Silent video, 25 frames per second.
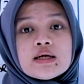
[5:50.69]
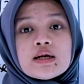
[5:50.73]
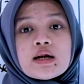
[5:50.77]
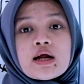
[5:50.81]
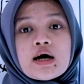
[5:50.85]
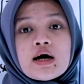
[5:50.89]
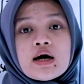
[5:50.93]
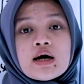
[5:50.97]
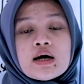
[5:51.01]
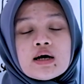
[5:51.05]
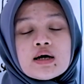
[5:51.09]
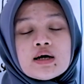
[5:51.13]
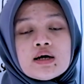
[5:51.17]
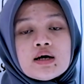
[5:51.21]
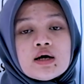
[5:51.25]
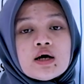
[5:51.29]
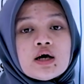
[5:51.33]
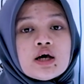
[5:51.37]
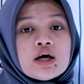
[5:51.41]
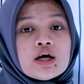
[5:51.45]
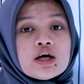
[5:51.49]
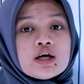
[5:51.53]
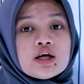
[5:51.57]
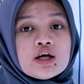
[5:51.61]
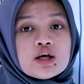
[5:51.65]
Nah,
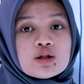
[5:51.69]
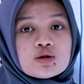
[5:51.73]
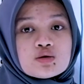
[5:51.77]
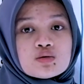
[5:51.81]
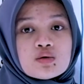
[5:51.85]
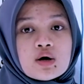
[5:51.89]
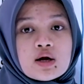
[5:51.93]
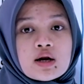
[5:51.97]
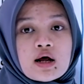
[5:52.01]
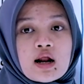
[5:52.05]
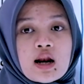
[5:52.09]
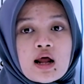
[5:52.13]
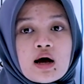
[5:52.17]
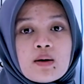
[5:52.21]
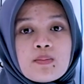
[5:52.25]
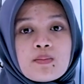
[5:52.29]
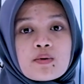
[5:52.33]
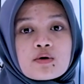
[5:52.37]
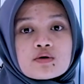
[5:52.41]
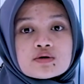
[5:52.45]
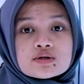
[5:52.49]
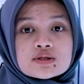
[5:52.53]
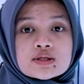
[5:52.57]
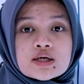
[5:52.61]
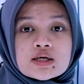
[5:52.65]
itu adalah
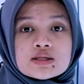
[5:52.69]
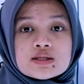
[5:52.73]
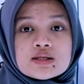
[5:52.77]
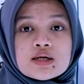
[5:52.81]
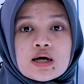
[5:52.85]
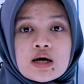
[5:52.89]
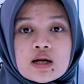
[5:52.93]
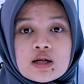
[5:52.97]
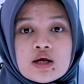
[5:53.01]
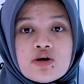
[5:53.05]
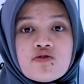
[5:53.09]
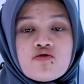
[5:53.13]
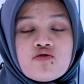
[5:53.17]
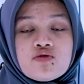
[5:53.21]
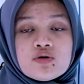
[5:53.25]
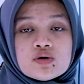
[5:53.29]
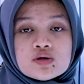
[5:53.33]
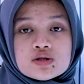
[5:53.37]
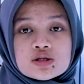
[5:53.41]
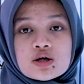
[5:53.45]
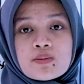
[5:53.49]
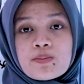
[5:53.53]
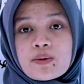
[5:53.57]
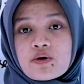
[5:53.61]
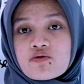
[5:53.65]
proses dari
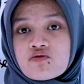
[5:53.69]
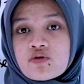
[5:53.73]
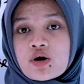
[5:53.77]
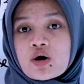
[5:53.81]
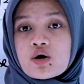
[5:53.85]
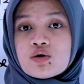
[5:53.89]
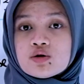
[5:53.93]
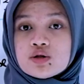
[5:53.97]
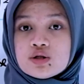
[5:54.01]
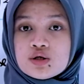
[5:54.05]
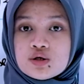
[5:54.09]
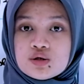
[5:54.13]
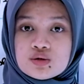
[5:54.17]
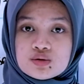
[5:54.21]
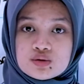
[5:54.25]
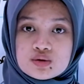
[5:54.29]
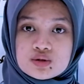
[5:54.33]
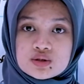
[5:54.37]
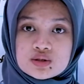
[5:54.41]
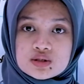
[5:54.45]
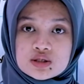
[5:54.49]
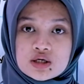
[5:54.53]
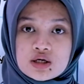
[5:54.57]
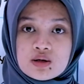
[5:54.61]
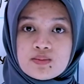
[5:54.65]
future perfect
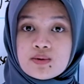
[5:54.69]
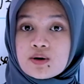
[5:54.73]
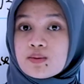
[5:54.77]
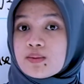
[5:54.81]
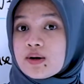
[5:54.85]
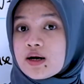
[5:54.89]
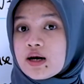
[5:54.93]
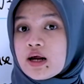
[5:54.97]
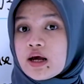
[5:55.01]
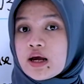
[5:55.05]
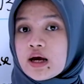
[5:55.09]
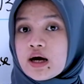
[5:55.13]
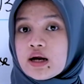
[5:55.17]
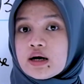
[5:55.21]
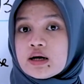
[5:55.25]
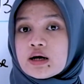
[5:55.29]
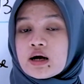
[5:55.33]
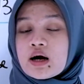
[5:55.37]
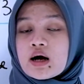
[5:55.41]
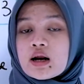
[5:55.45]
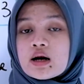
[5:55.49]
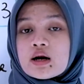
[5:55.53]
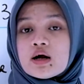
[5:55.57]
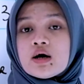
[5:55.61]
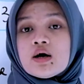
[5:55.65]
continuous. Jadi berbeda ya
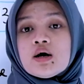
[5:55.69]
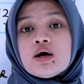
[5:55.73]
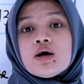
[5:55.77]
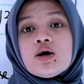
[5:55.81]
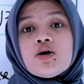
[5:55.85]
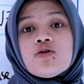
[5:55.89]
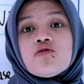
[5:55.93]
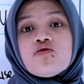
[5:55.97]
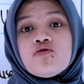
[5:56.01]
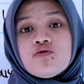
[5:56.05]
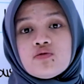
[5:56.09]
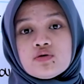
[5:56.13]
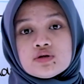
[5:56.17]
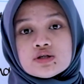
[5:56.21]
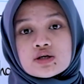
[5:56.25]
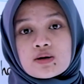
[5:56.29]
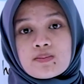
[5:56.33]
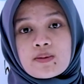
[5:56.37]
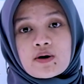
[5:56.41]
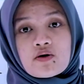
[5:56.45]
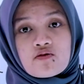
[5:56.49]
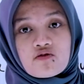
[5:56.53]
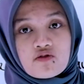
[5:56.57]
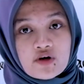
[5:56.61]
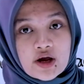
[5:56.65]
dengan future
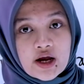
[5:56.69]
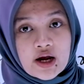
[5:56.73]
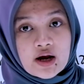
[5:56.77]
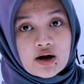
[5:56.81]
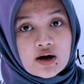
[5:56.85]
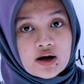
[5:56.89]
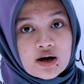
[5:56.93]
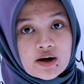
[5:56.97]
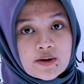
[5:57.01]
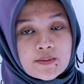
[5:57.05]
perfect.